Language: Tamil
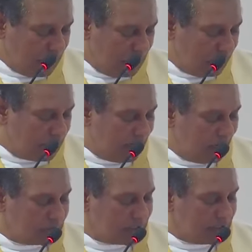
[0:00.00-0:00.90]

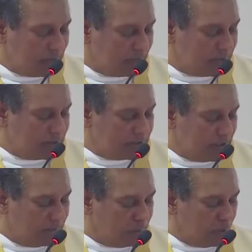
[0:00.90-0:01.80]
நமக்கெல்லாம் ஒரு சந்தர்ப்பம் இருந்துச்சு
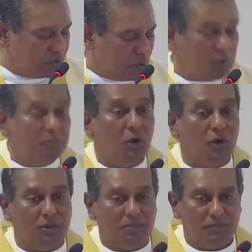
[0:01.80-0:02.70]
போப் ஜான்
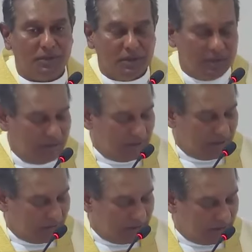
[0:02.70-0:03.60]
பால்
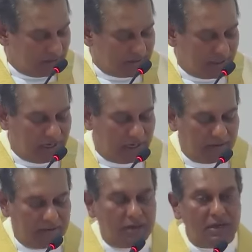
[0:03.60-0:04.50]
த செகண்ட்
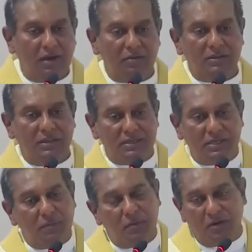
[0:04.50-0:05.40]
இரண்டாவது வந்து
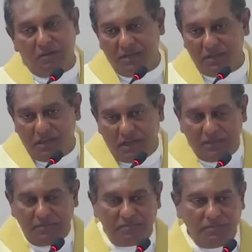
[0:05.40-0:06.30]
சிங்கப்பூருக்கு வந்திருந்தார்
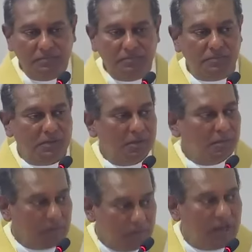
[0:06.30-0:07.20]

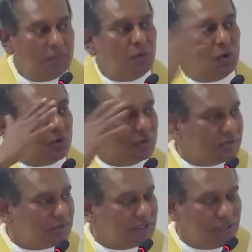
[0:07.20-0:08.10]
நம்மெல்லாம் போனோம்
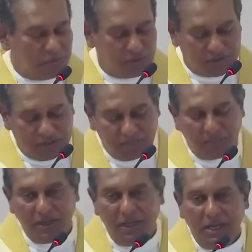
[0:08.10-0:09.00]
சிங்கப்பூருக்கு
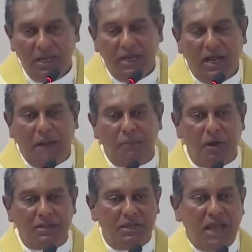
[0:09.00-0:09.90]

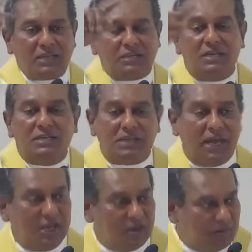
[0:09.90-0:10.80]
அப்போது அந்த நேஷ்னல்
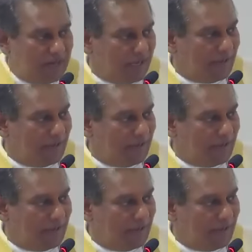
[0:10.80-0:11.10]
ஸ்டேடியமில்